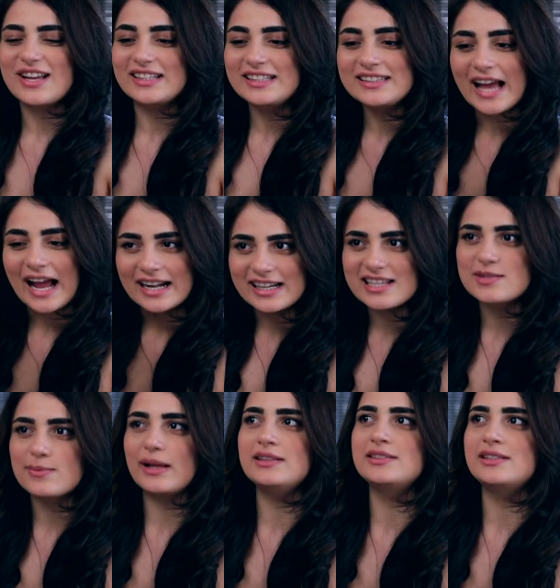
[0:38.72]
सो आई थिंक दैट
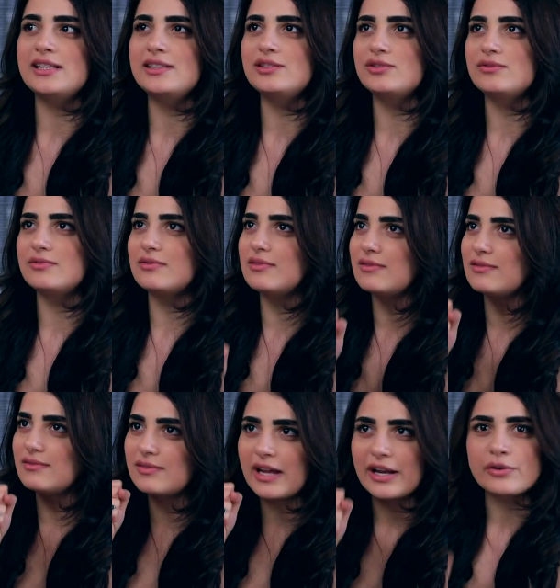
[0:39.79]
इज़ वन थिंग
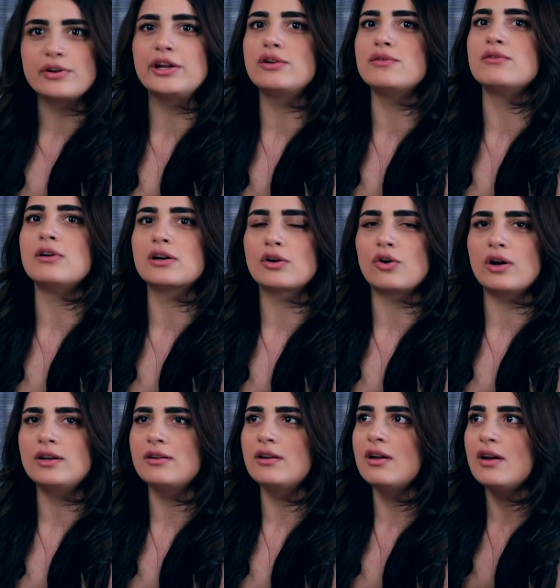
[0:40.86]
दैट यू नीड टू वर्क
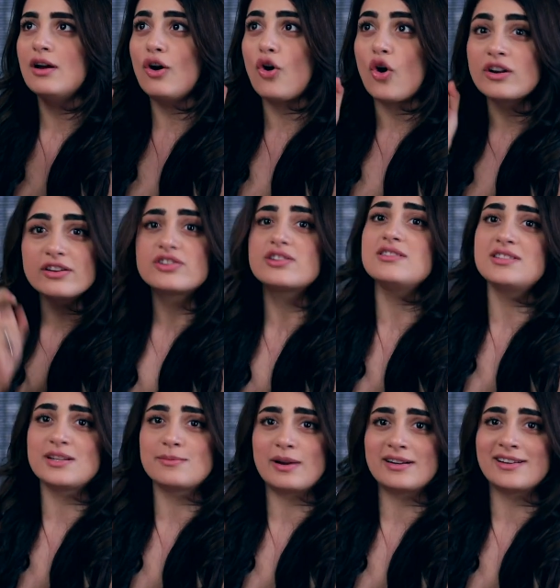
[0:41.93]
ऑन ऑडिशन
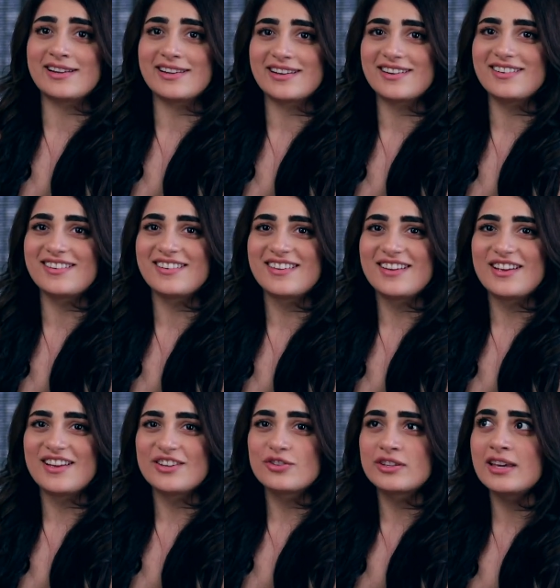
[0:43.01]
से मत डरिए
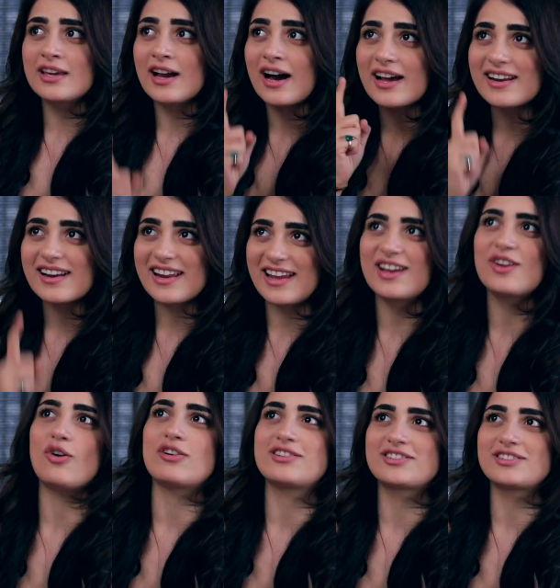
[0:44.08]
क्योंकि हर एक
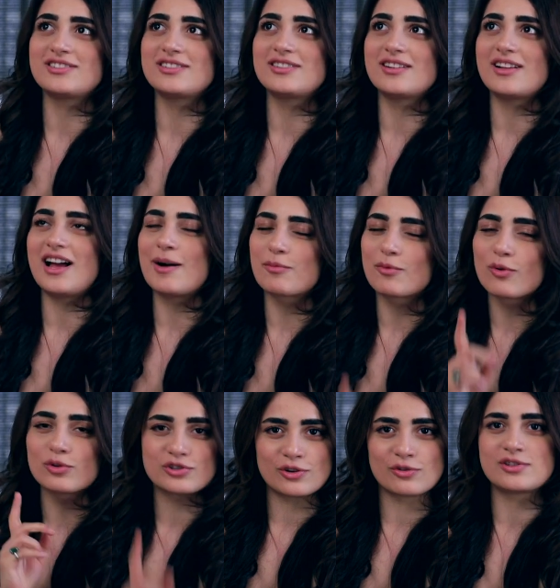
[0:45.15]
ऑडिशन आपको
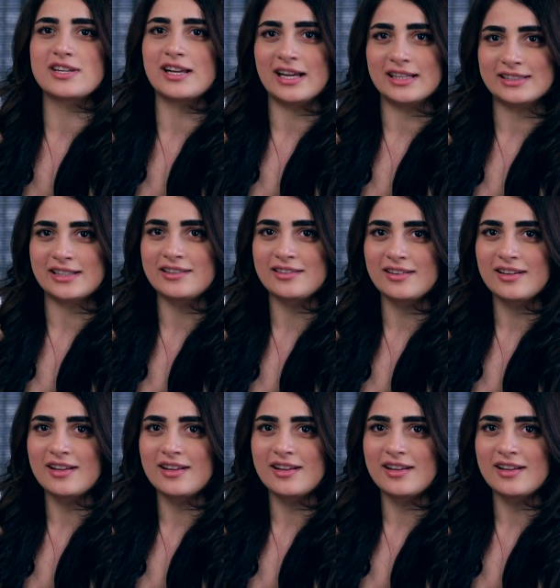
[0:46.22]
कुछ ना कुछ सिखाता है